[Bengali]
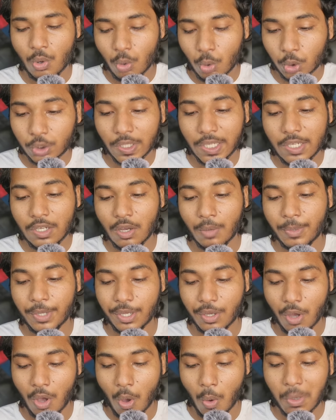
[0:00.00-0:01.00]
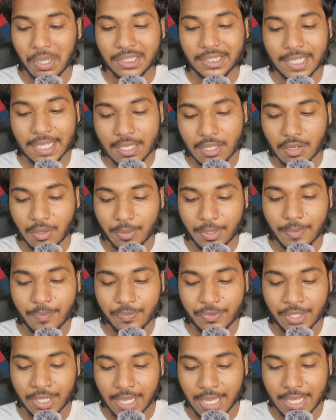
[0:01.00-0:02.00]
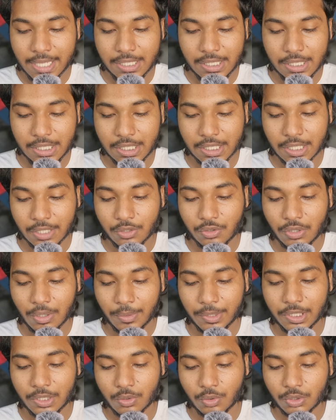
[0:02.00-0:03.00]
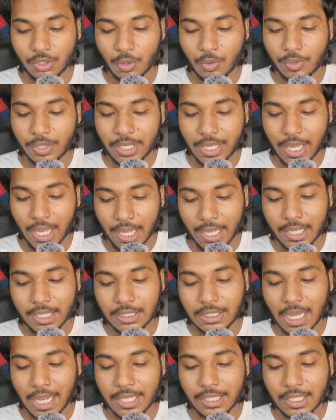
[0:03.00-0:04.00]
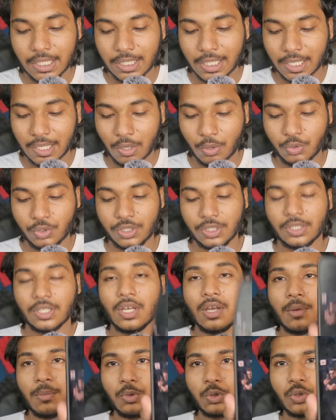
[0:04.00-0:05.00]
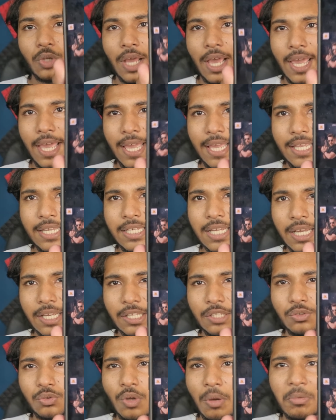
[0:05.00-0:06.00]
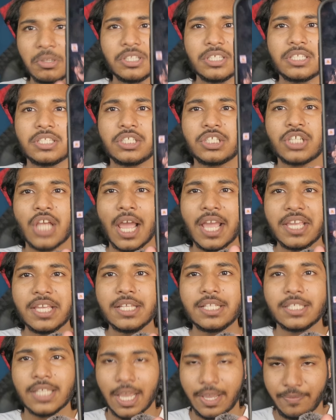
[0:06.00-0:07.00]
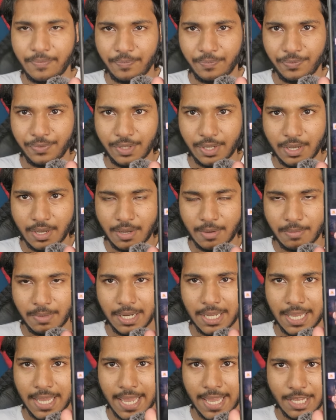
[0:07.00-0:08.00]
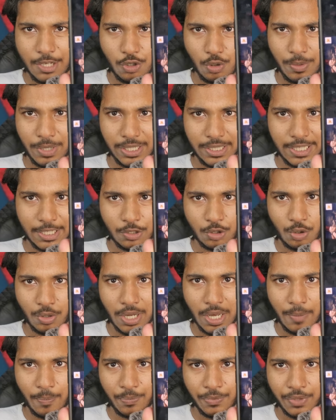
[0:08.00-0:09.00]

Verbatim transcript: হতেই হবে হওয়াতেই হবে এই জিনিসটা কিন্তু আমাদের কোথাও গিয়ে চাহিদা থাকা উচিত বন্ধুরা এইটা কিন্তু আমাদের চাই চাই মানে এই ছবিটা দেখছো না